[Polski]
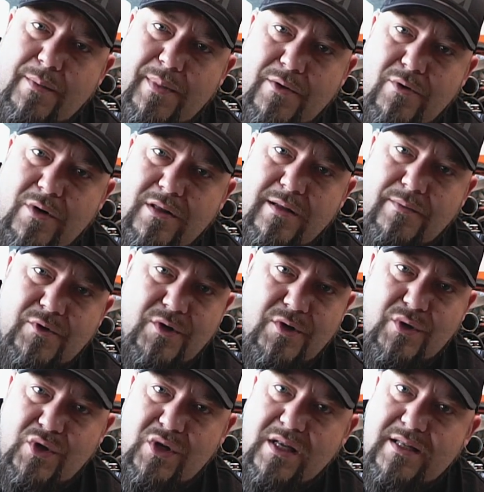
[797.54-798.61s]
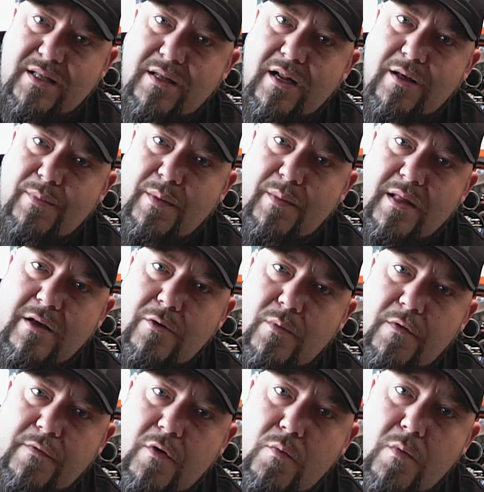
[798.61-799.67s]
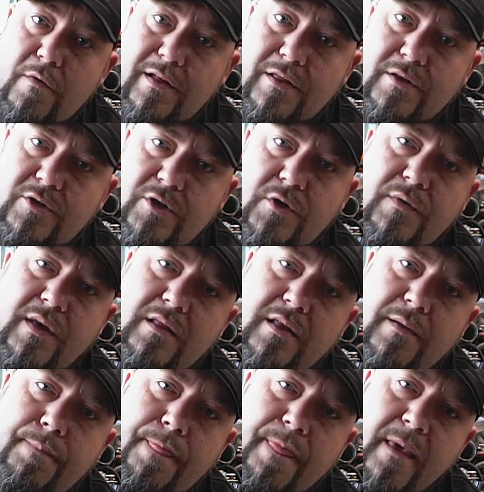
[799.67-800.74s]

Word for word: ja panu oddam 30 tysięcy, tyle pan ma na umowie, umowa to jest rzecz święta.